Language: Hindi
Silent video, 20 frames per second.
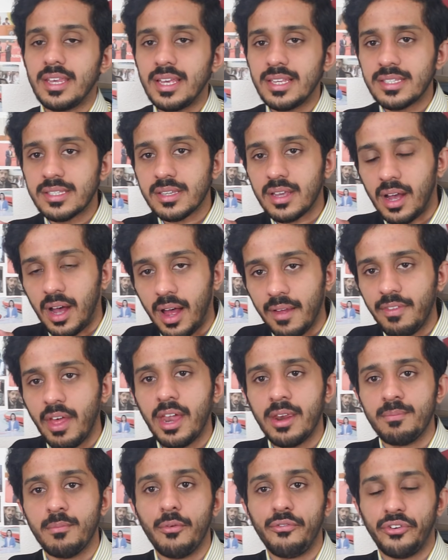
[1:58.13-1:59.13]
इस
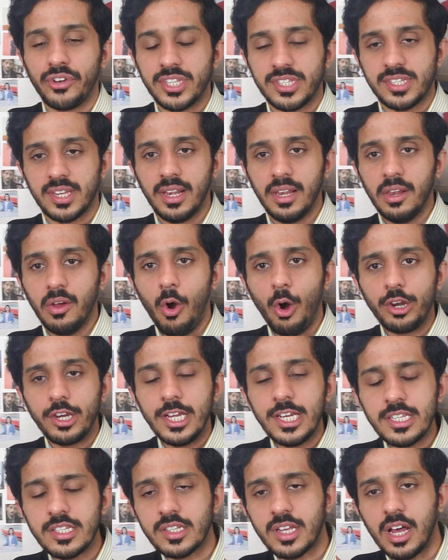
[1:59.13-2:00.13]
कदर मुफसल और
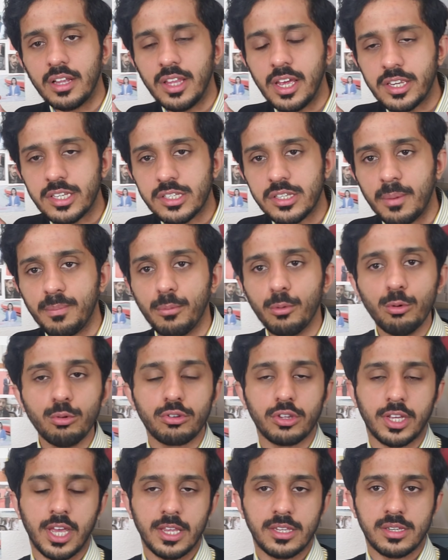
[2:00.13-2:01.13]
इस कदर
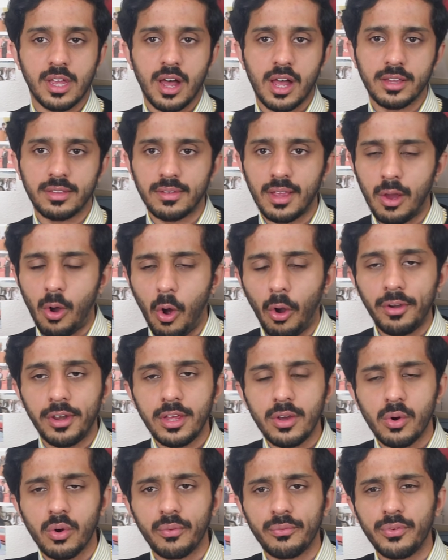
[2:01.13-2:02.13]
सबूत के साथ
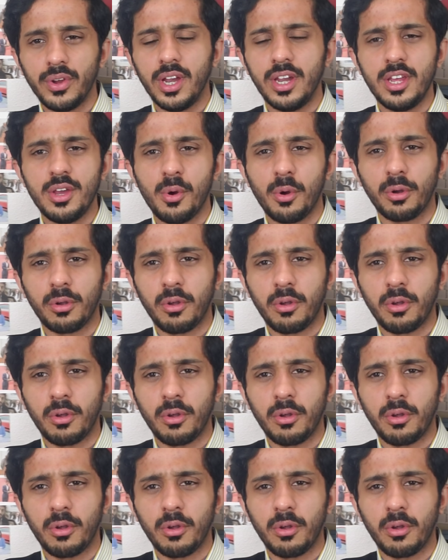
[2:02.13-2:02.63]
ऑडियो वीडियो